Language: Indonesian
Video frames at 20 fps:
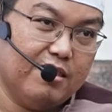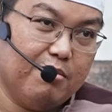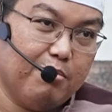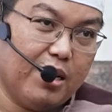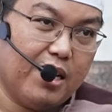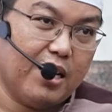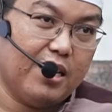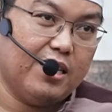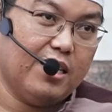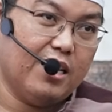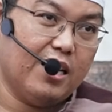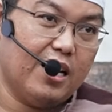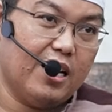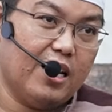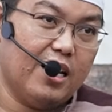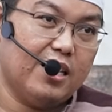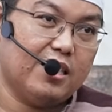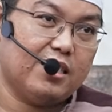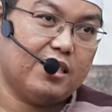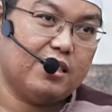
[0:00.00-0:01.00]
Maka dia
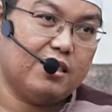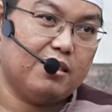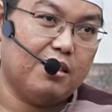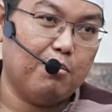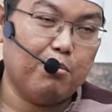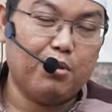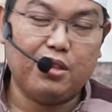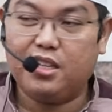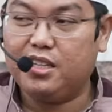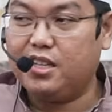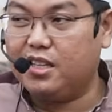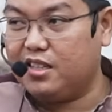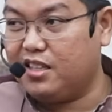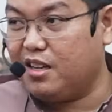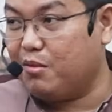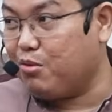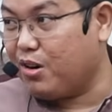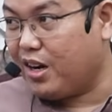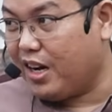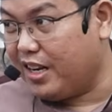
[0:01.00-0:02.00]
ngeles, yang penting dia
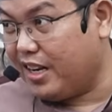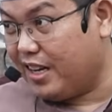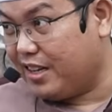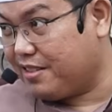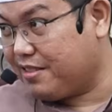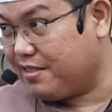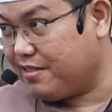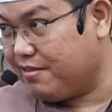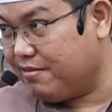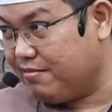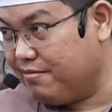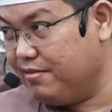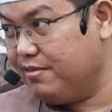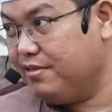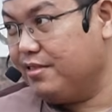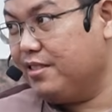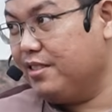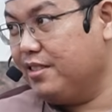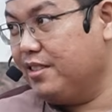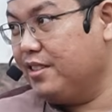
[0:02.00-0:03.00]
tidak mau kalah.
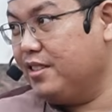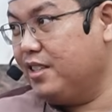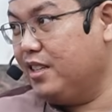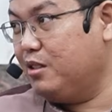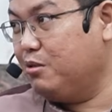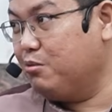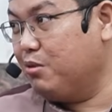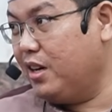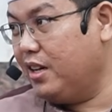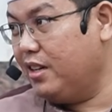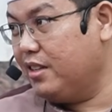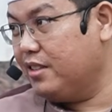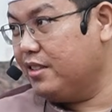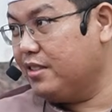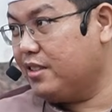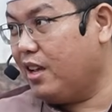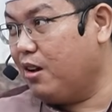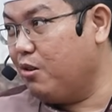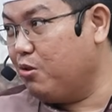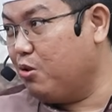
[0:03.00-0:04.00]
Hmm? Ini
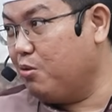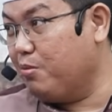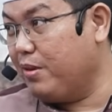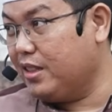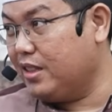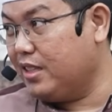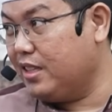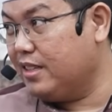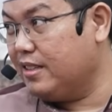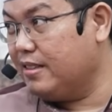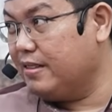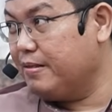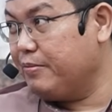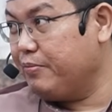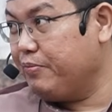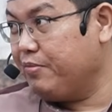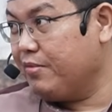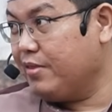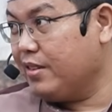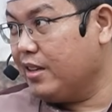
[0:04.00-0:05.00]
dua saya hukum mati.
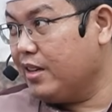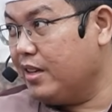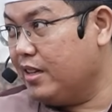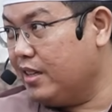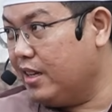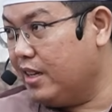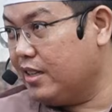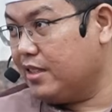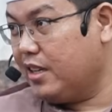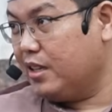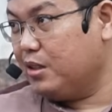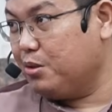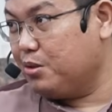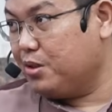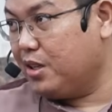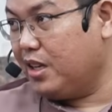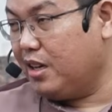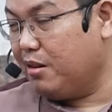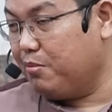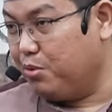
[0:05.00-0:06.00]
Yang satu
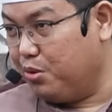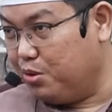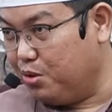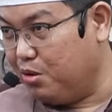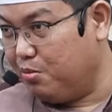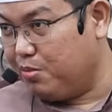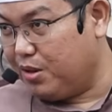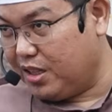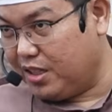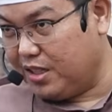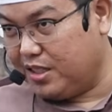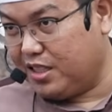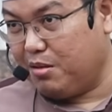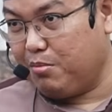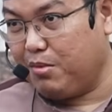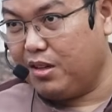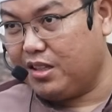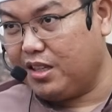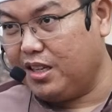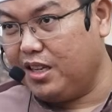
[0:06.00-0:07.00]
saya bunuh berarti
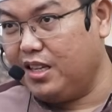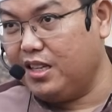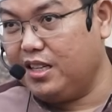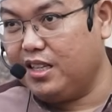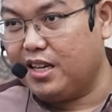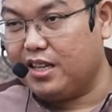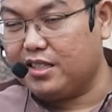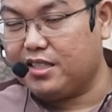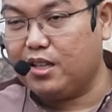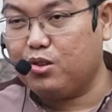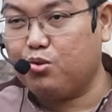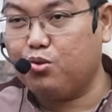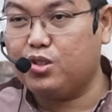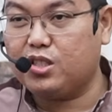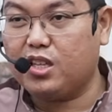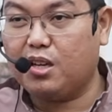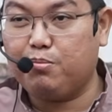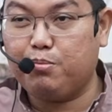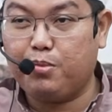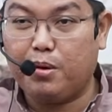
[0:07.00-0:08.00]
saya matiin, yang satu
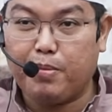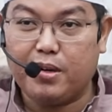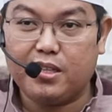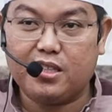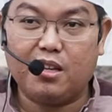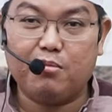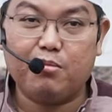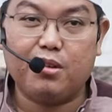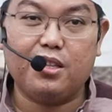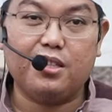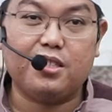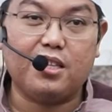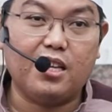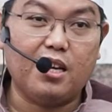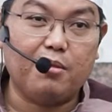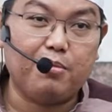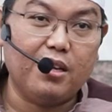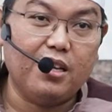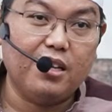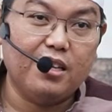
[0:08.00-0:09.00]
saya bebaskan berarti
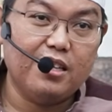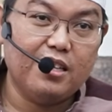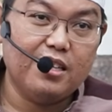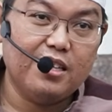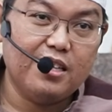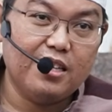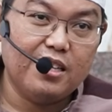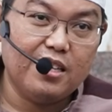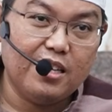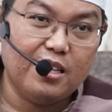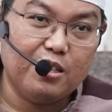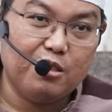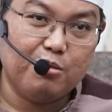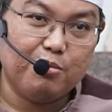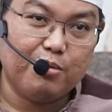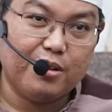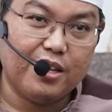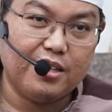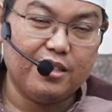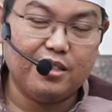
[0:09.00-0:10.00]
saya apa?
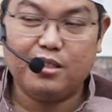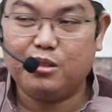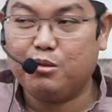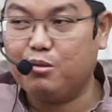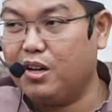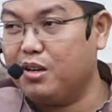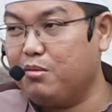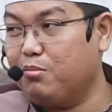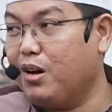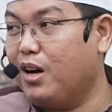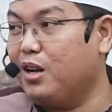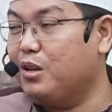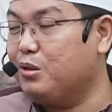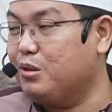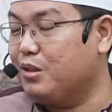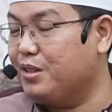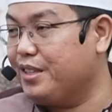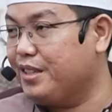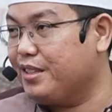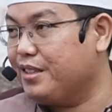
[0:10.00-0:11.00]
Hidupkan. Tuhan
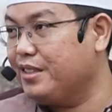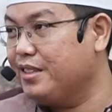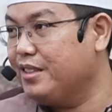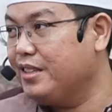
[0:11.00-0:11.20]
Bahlul ya.